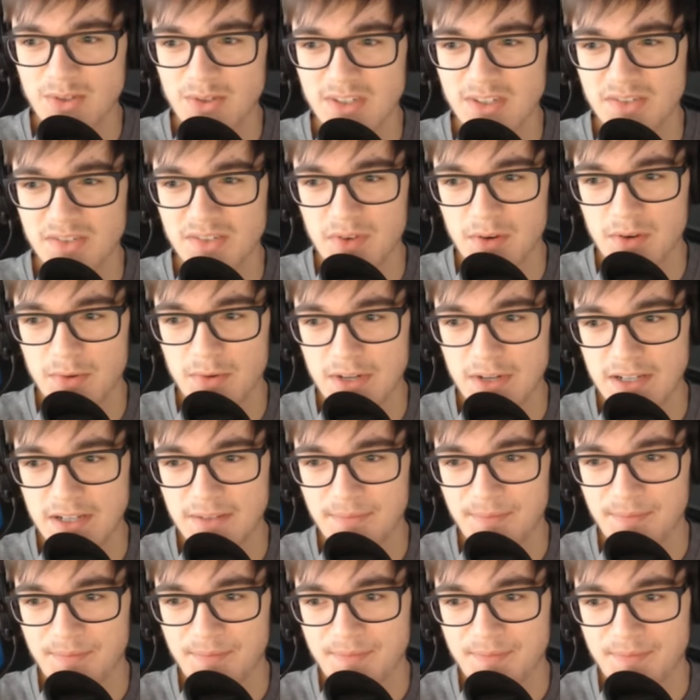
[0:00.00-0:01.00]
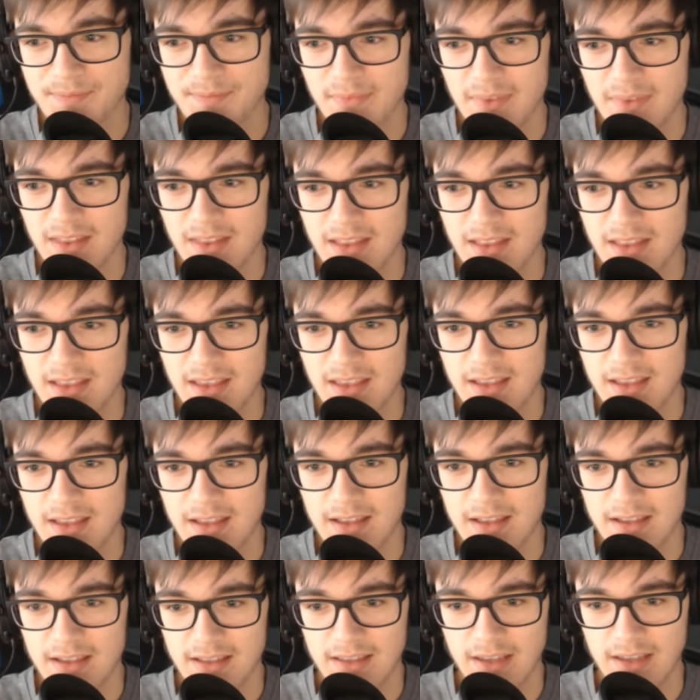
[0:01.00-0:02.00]
Fury.
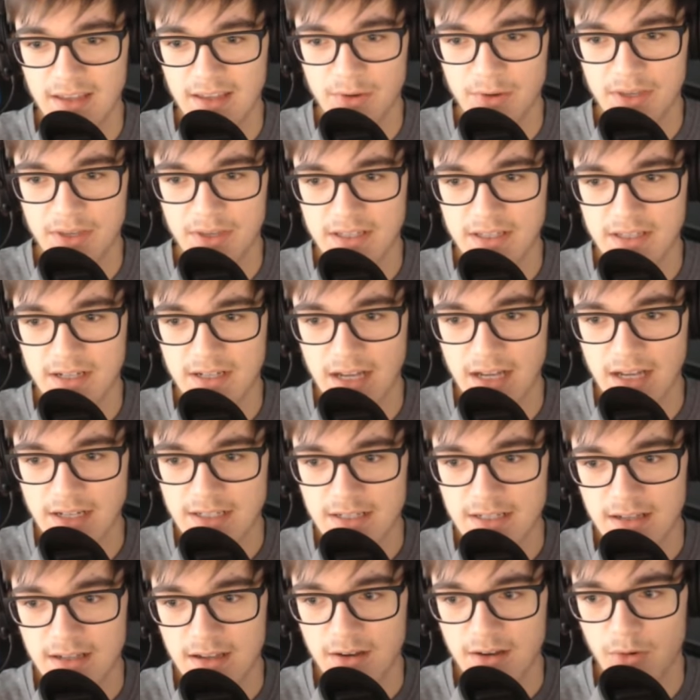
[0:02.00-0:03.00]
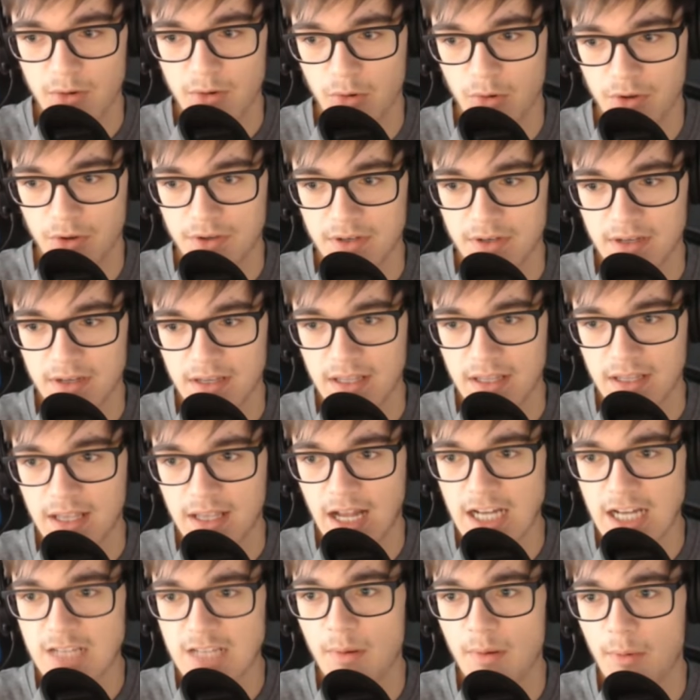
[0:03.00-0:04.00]
Ja, okay, hier kann ich kaputt. Hier kann ich
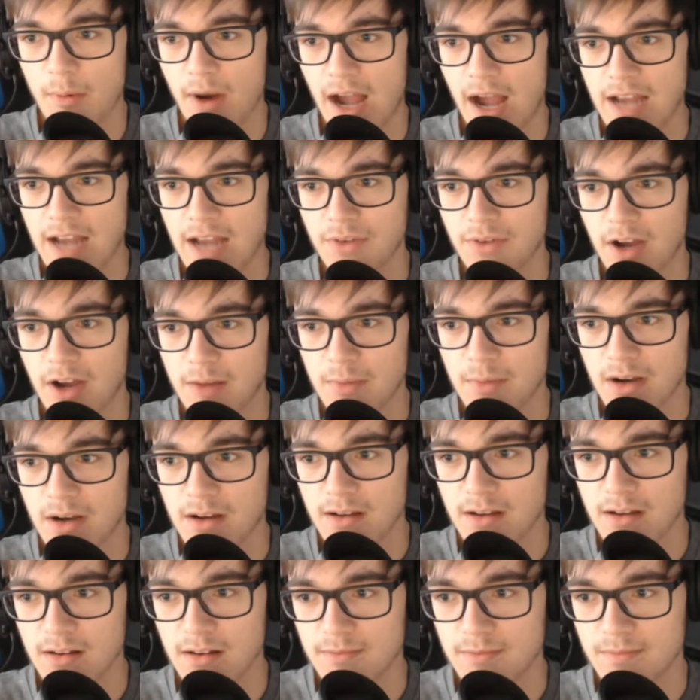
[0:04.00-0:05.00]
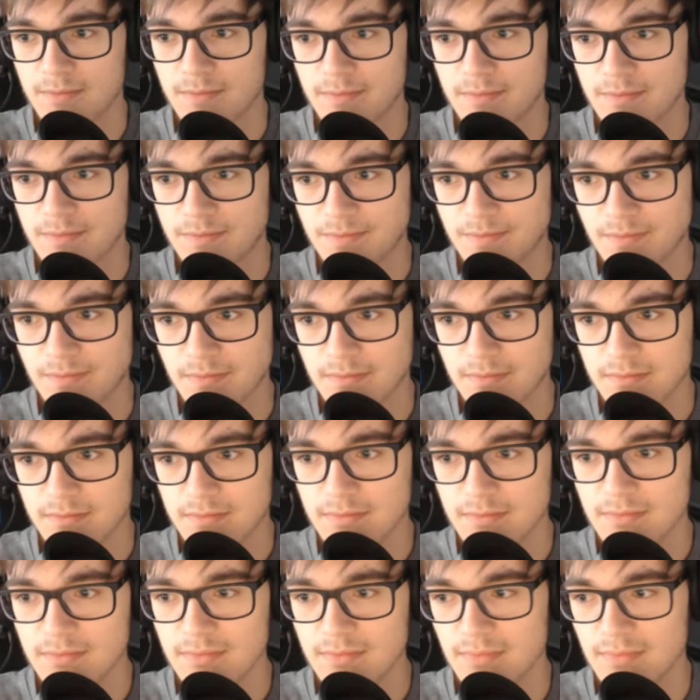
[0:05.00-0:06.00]
es aber auch einfacher machen.
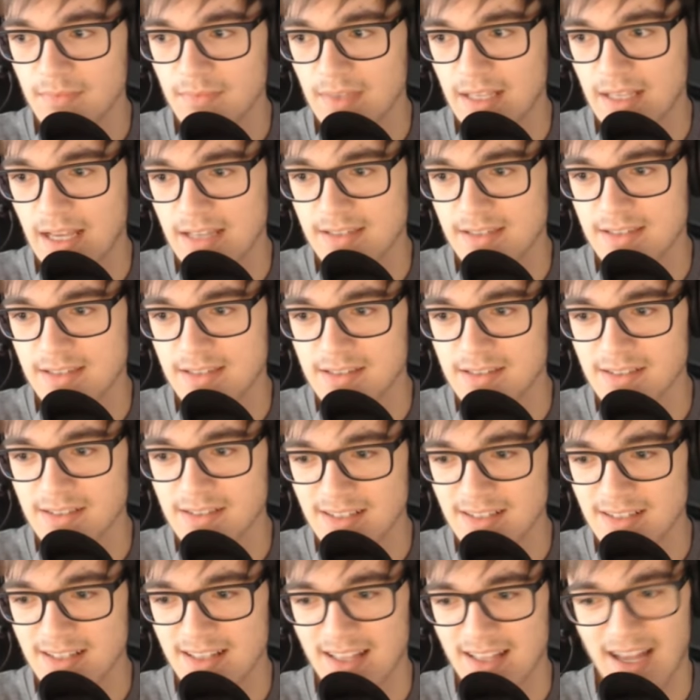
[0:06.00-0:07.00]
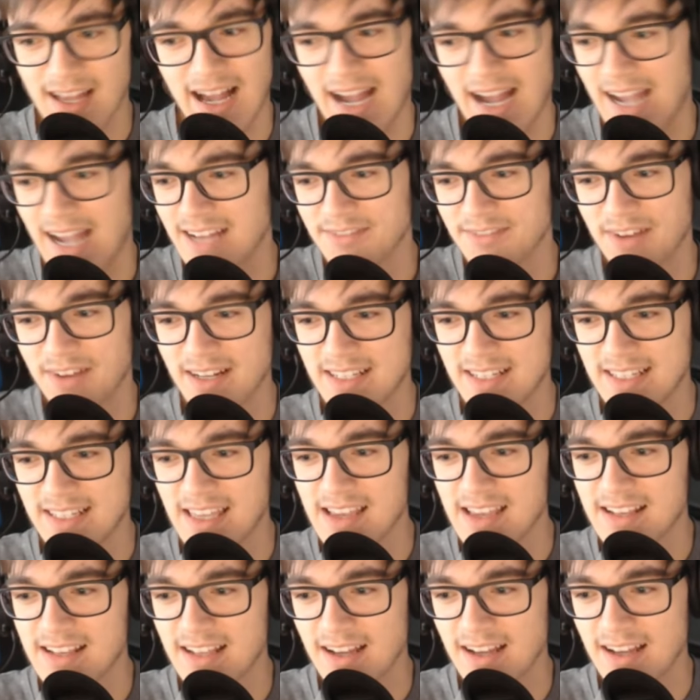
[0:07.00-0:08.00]
Ja, siehst du. Einfach halt die
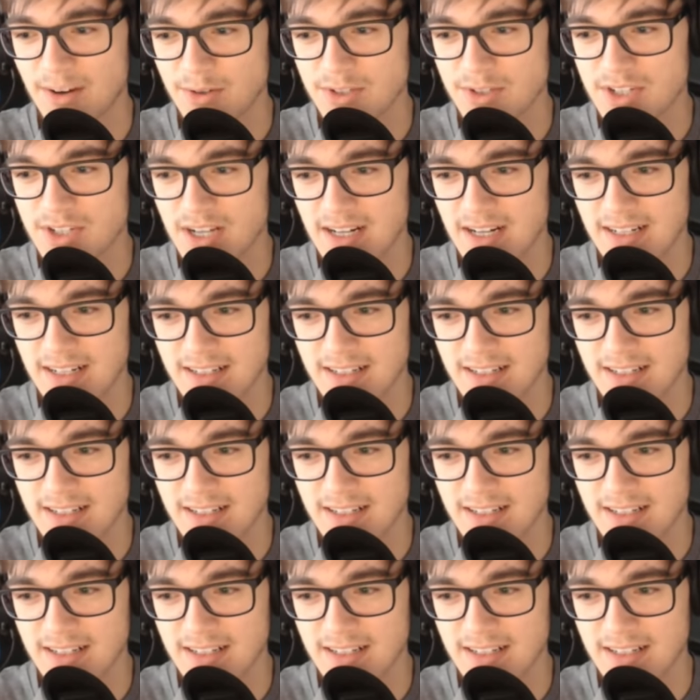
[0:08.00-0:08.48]
Gegner ausschalten.